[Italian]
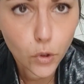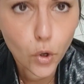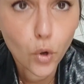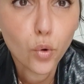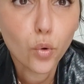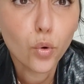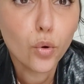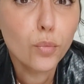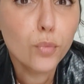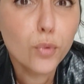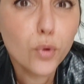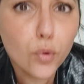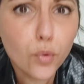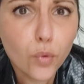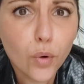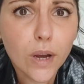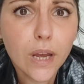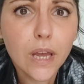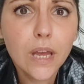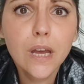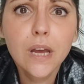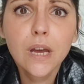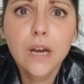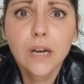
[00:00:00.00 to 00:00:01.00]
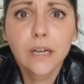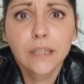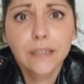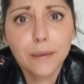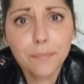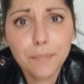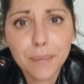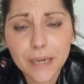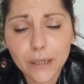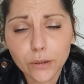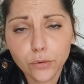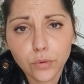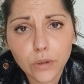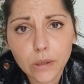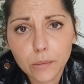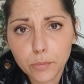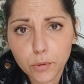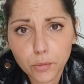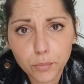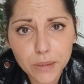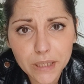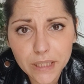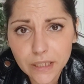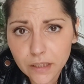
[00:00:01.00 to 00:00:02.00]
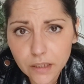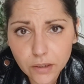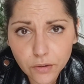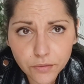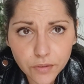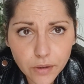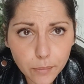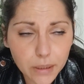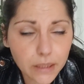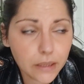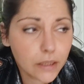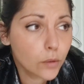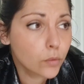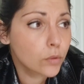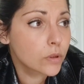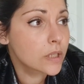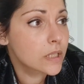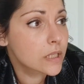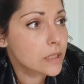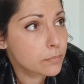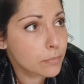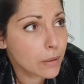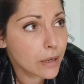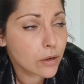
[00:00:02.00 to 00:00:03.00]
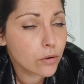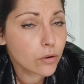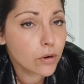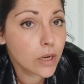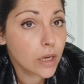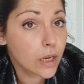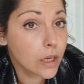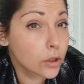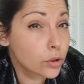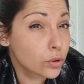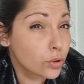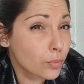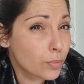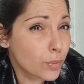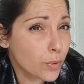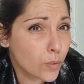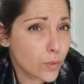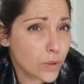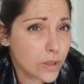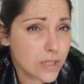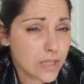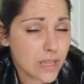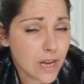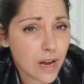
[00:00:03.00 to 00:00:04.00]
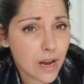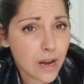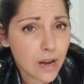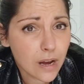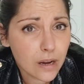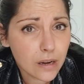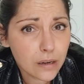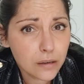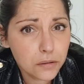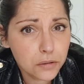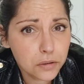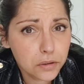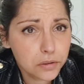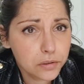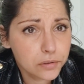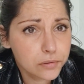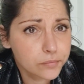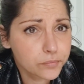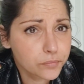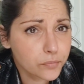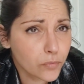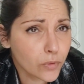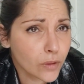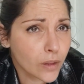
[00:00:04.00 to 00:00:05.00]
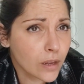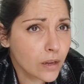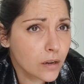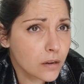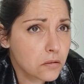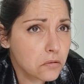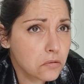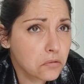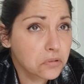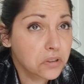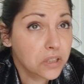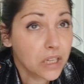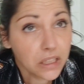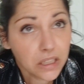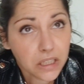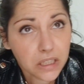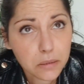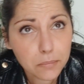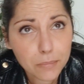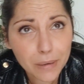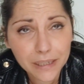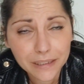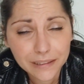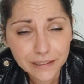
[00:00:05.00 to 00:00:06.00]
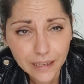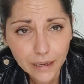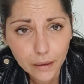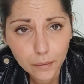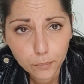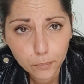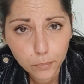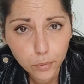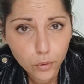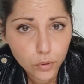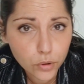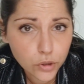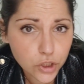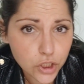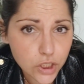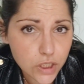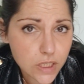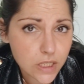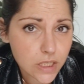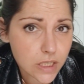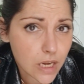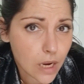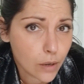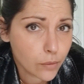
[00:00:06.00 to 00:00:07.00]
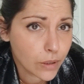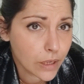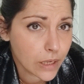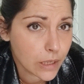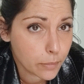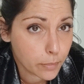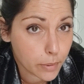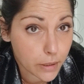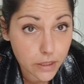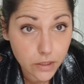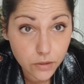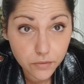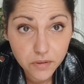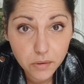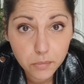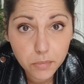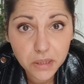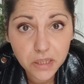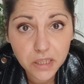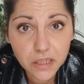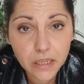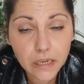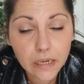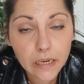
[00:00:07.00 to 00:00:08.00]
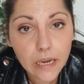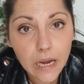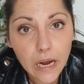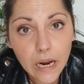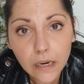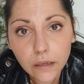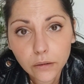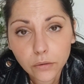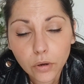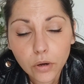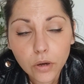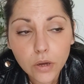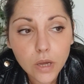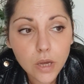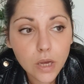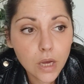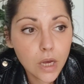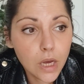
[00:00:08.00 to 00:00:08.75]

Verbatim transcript: o comunque temperature più miti ovviamente quindi spero che dopo questa um, ondata di maltempo ci sia una ripresa ovviamente del caldo